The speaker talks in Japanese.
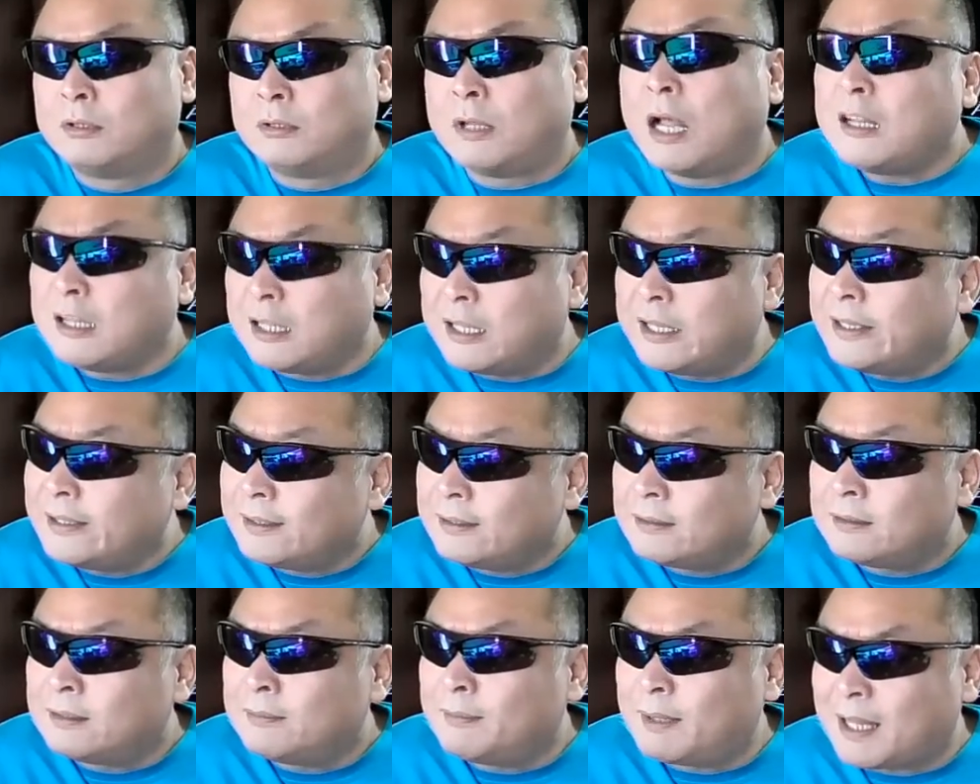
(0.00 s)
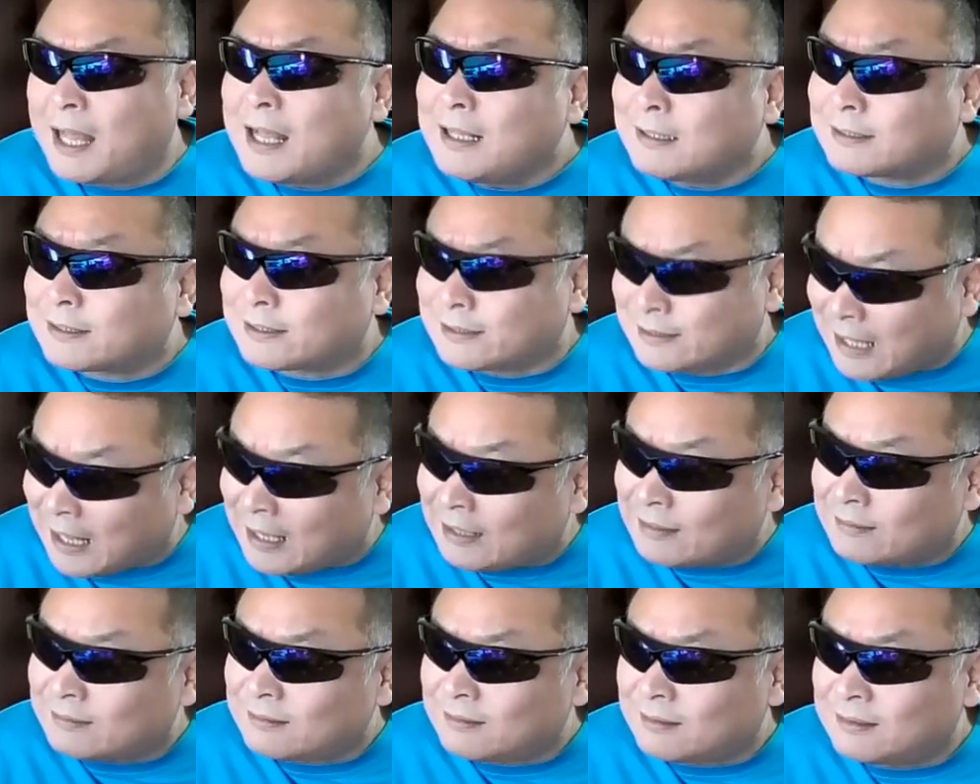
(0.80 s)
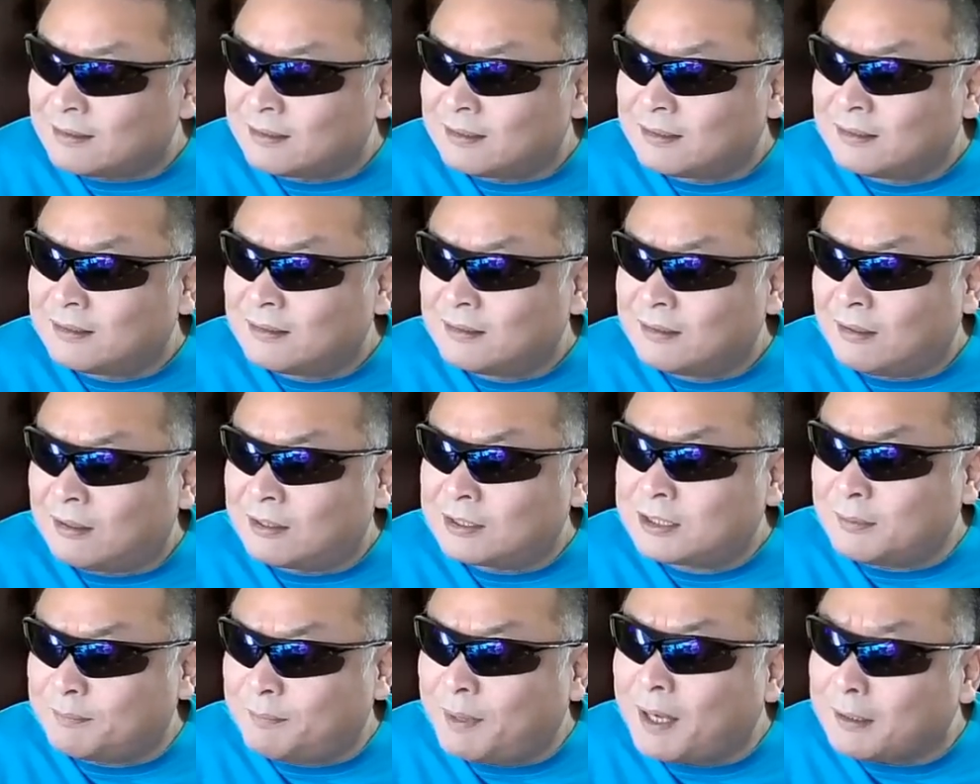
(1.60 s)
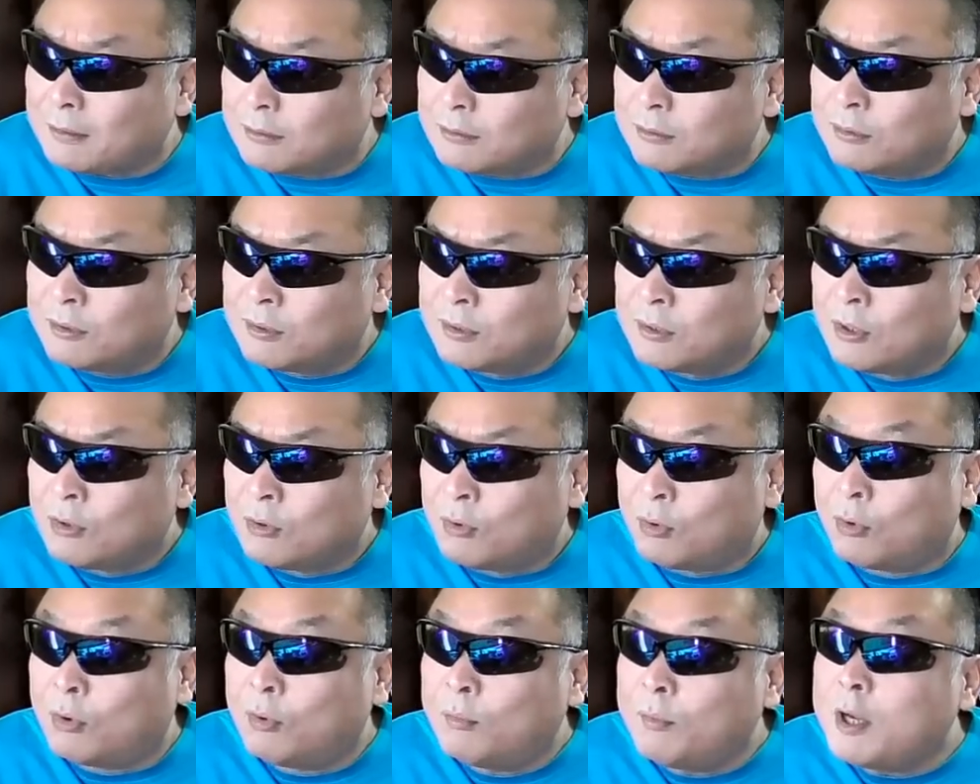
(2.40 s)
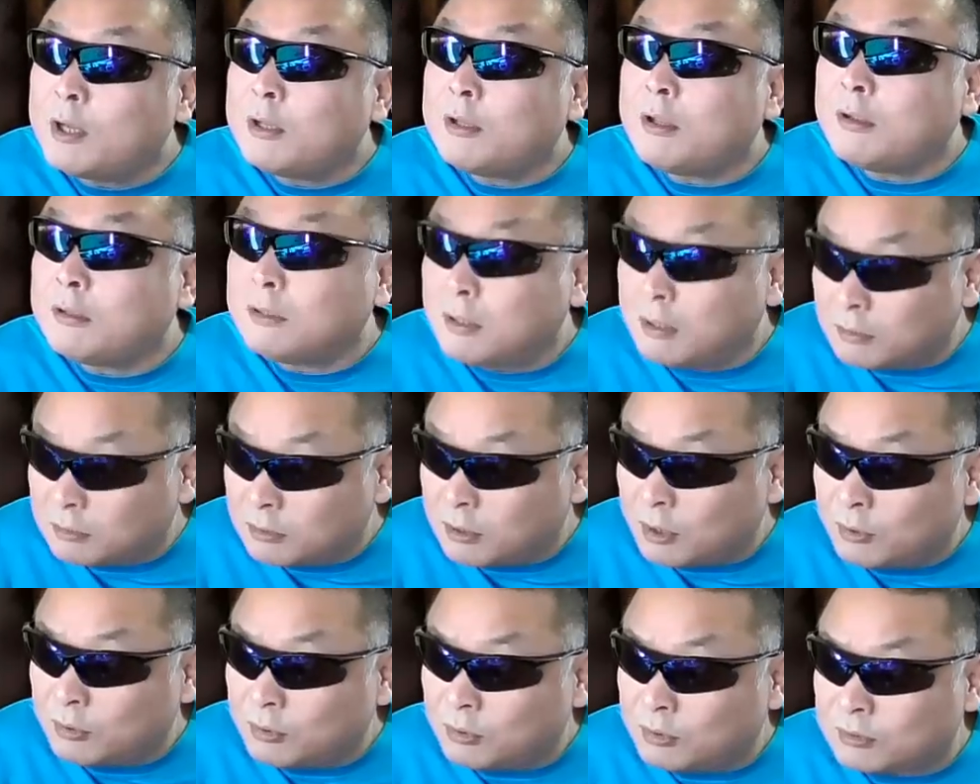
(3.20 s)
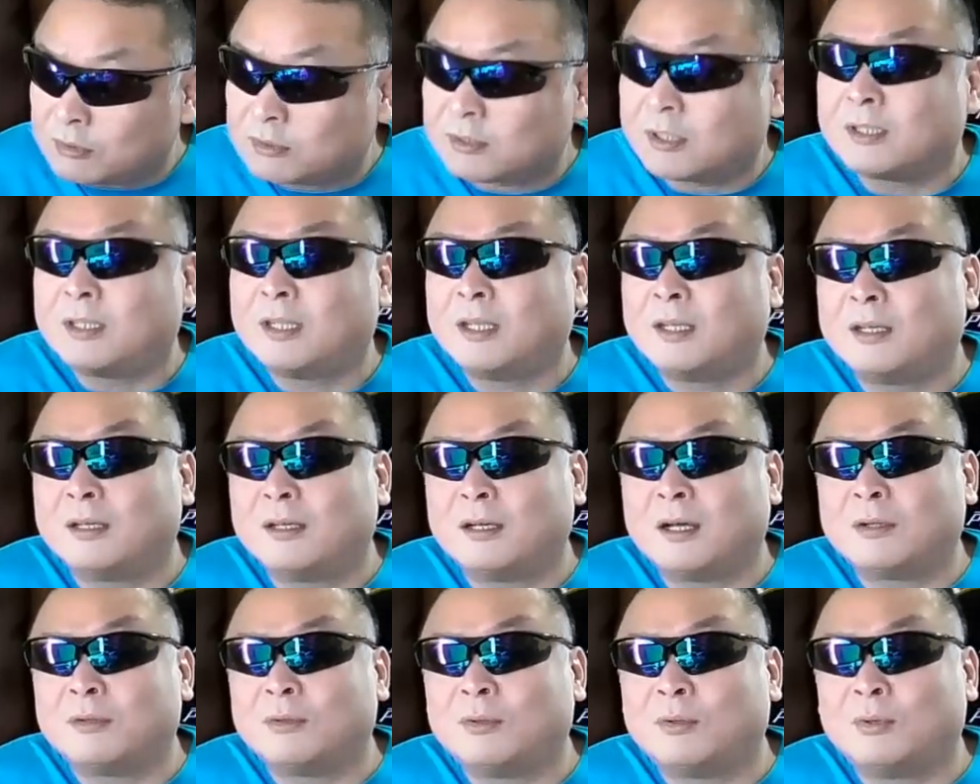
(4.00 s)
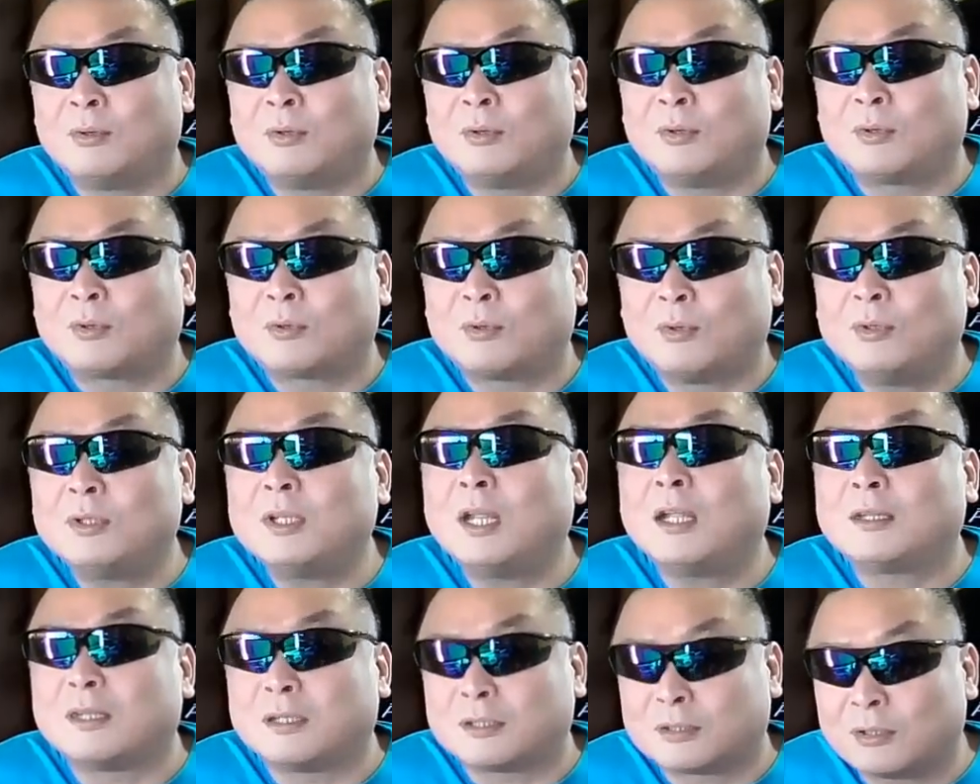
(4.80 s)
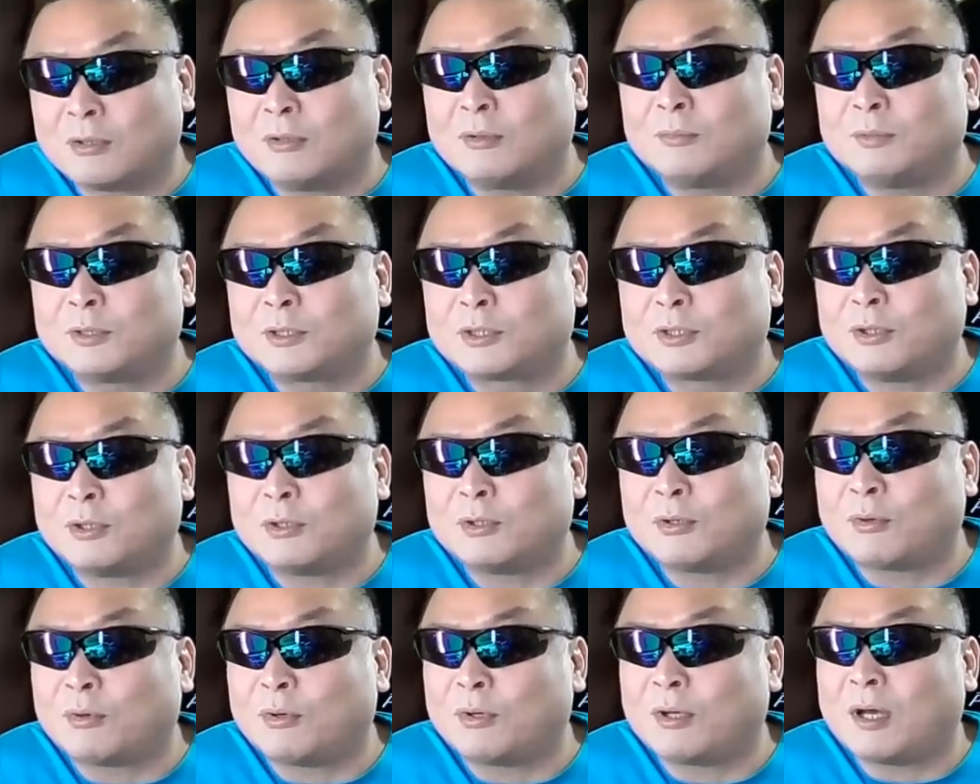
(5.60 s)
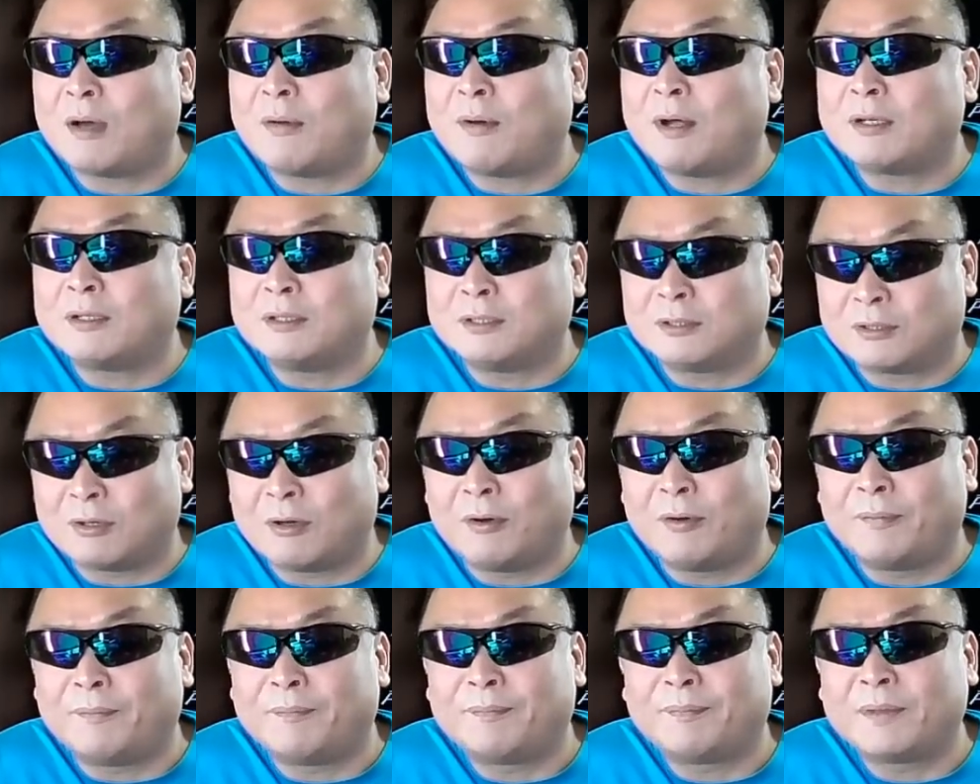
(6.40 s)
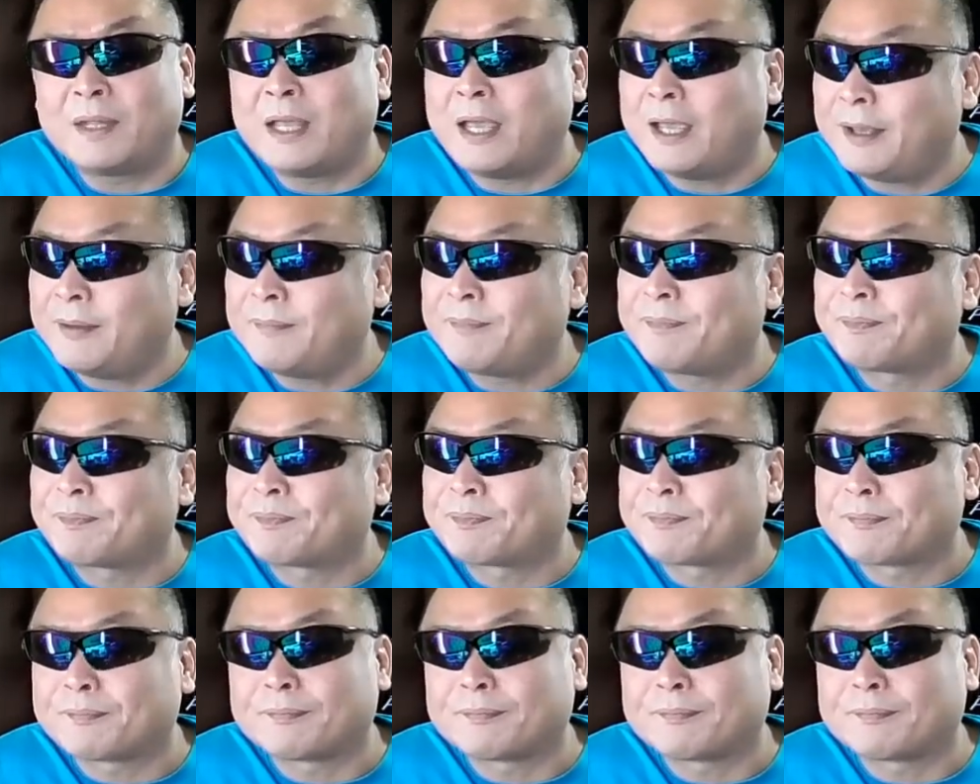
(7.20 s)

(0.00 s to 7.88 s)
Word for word: 何今何つったおじバカお前何なんだよ」ってねあのこうなんでしょ虫のところが悪いとね。